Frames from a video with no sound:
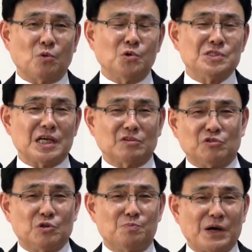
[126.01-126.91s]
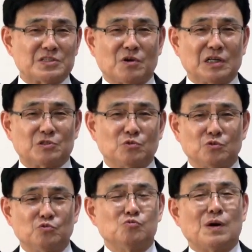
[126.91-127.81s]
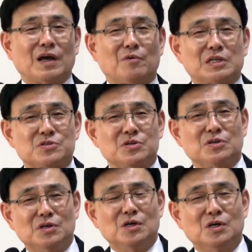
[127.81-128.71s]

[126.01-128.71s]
혼자 뒤로 빠져가지고 후방에 와서